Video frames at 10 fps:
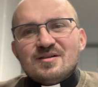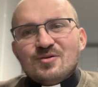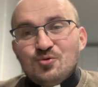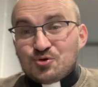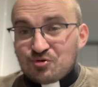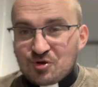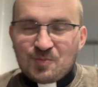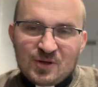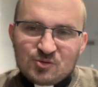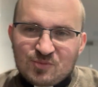usłyszy o
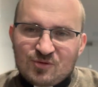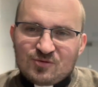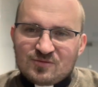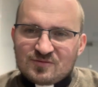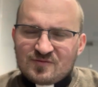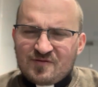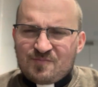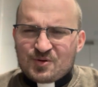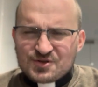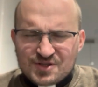Panu Bogu, w
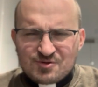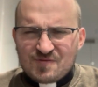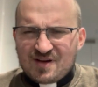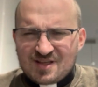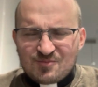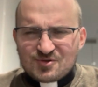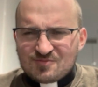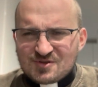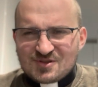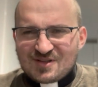prostych słowach, nie muszą
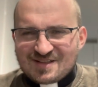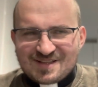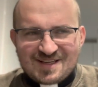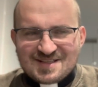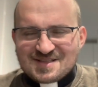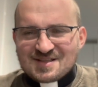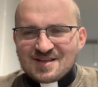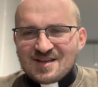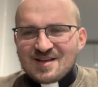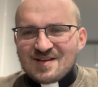być to katechezy.
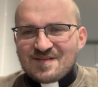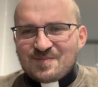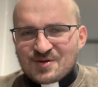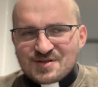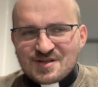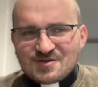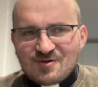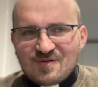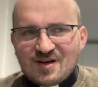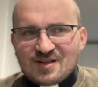W prostych
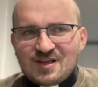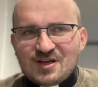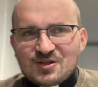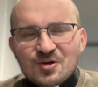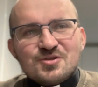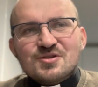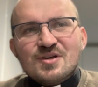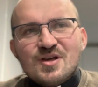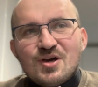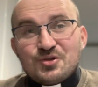słowach. Nie ktoś,
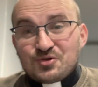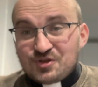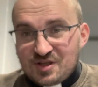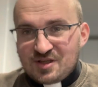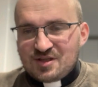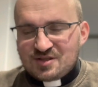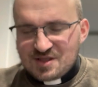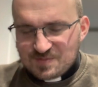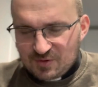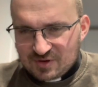kto dzisiaj Cię
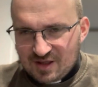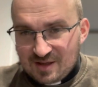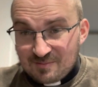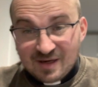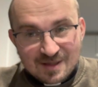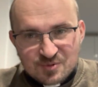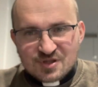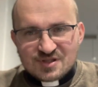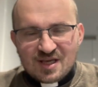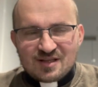spotka, ma
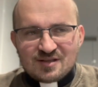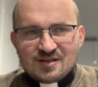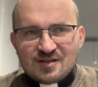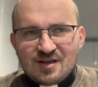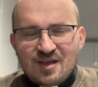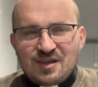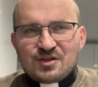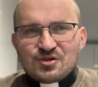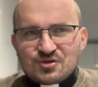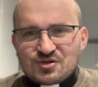lepszy dzień. Nie
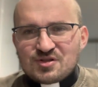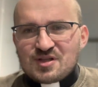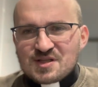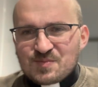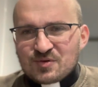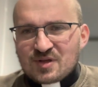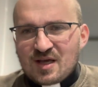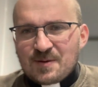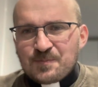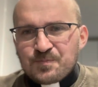ktoś, kto Cię dzisiaj
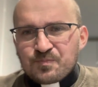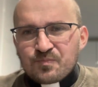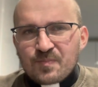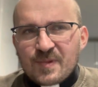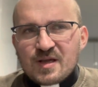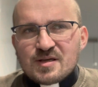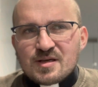spotka, e,